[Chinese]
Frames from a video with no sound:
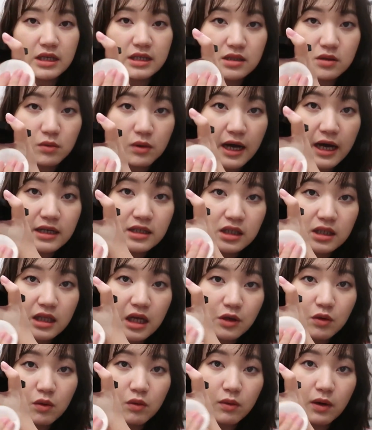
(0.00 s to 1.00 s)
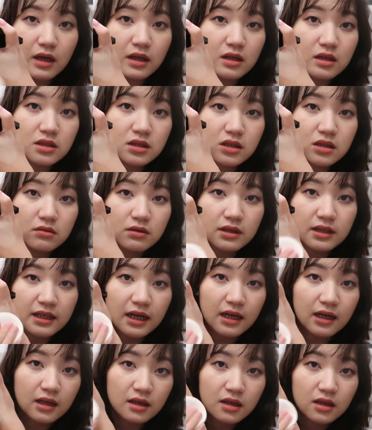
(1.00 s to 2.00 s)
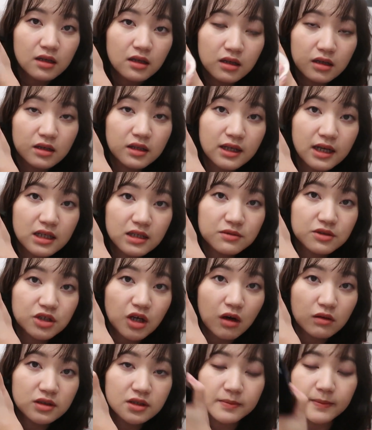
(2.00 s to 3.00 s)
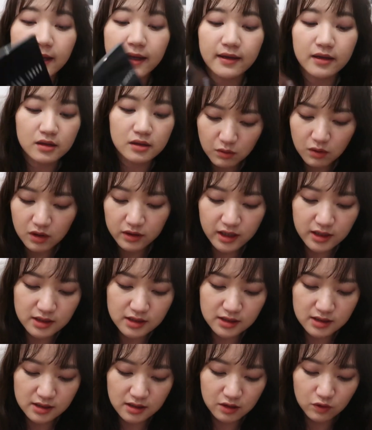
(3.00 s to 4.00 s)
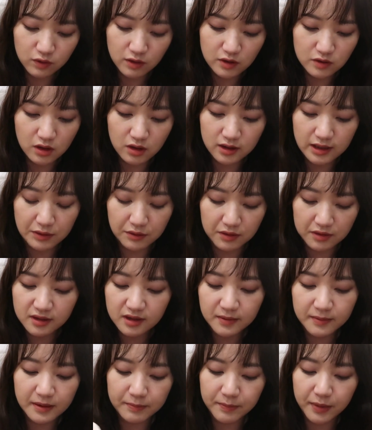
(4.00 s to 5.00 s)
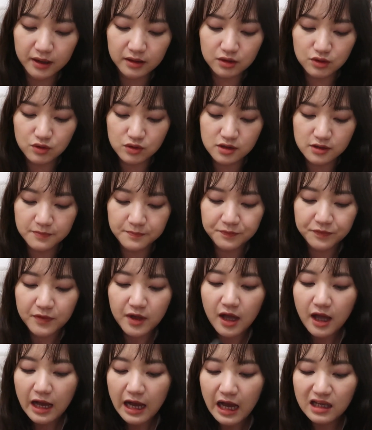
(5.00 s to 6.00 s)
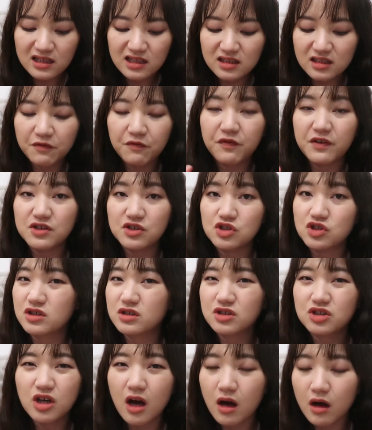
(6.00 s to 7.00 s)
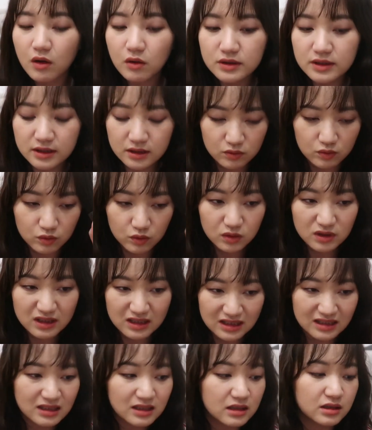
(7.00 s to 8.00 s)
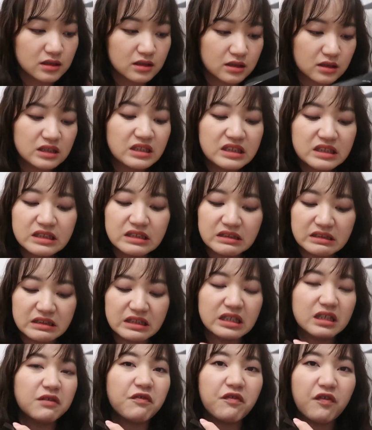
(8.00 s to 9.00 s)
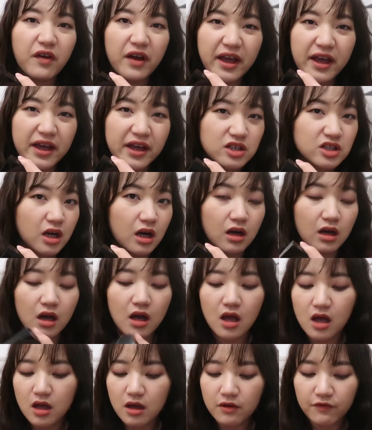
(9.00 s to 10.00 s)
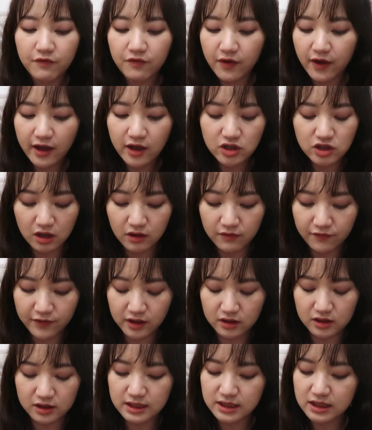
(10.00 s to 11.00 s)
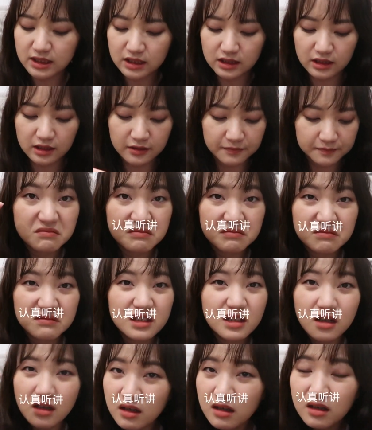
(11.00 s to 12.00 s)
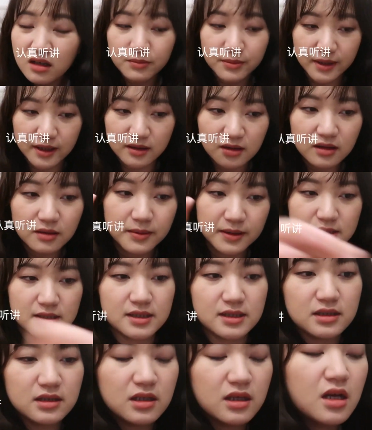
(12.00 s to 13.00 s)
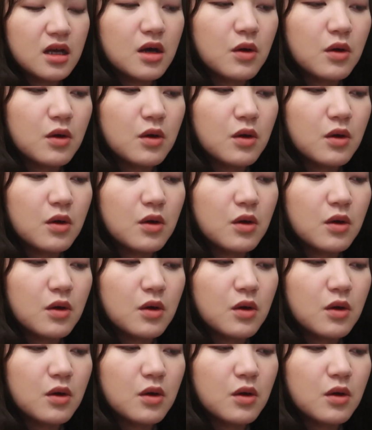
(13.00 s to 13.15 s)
但是我还是给它用完了，是因为你看，你看是超级白哇！但是现在涂在手上感觉特别棒的，就是它这个粉质超级无敌的细腻，非常非常非常的细腻。特别特别细，